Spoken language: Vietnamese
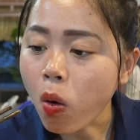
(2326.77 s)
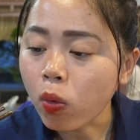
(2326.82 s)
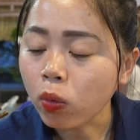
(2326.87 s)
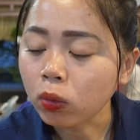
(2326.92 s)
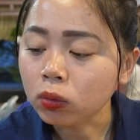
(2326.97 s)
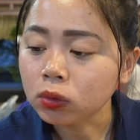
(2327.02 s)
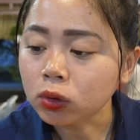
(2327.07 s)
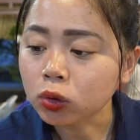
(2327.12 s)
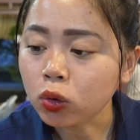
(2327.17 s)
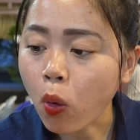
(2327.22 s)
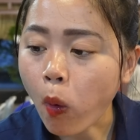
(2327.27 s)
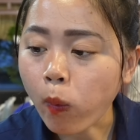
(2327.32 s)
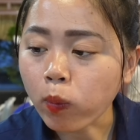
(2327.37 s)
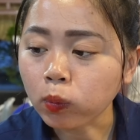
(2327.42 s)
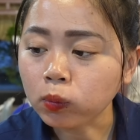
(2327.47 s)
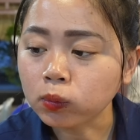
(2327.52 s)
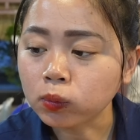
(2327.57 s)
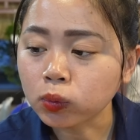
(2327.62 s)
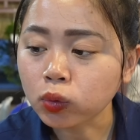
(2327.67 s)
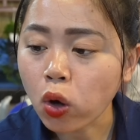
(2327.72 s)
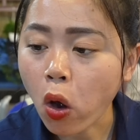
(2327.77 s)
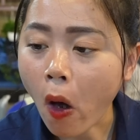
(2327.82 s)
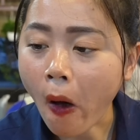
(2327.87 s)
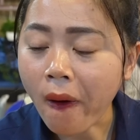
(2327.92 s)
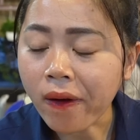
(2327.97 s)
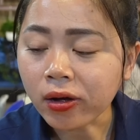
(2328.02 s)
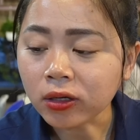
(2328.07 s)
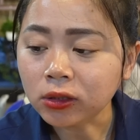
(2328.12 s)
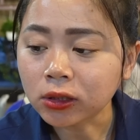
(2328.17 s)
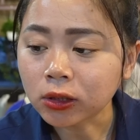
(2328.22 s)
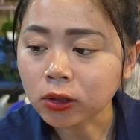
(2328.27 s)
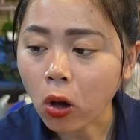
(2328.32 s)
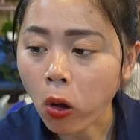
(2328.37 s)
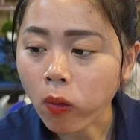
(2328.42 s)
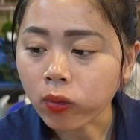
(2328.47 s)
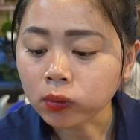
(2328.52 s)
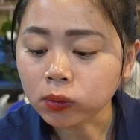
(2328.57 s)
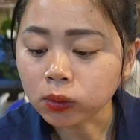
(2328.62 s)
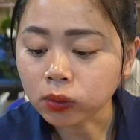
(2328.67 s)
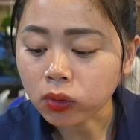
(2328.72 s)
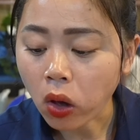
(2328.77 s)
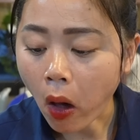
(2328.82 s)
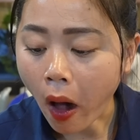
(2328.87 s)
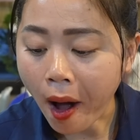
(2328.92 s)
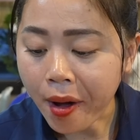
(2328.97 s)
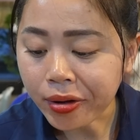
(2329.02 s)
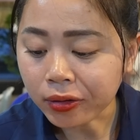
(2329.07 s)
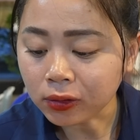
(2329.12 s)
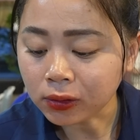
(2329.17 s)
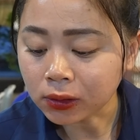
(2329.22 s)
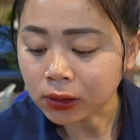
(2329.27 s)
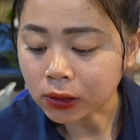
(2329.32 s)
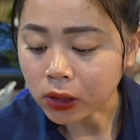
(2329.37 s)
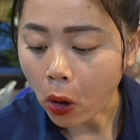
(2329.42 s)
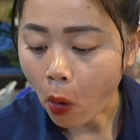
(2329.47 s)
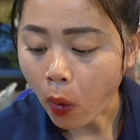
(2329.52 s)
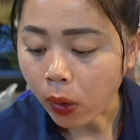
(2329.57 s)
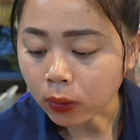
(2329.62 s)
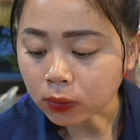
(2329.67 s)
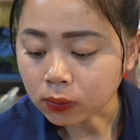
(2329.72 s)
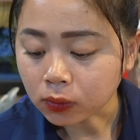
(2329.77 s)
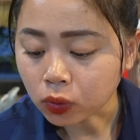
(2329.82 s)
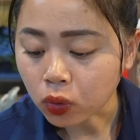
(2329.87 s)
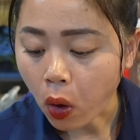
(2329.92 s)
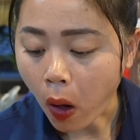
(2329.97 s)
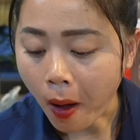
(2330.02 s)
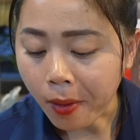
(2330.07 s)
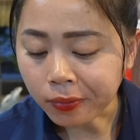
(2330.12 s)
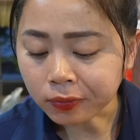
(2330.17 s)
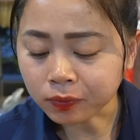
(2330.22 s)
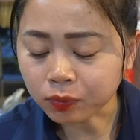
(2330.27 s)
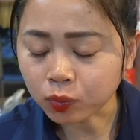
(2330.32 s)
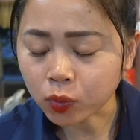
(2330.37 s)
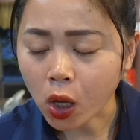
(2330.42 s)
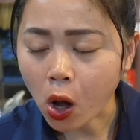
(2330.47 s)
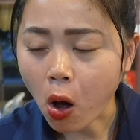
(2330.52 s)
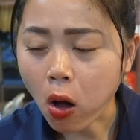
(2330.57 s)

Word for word: uống bia mà gặp cái món này là hoàn hảo luôn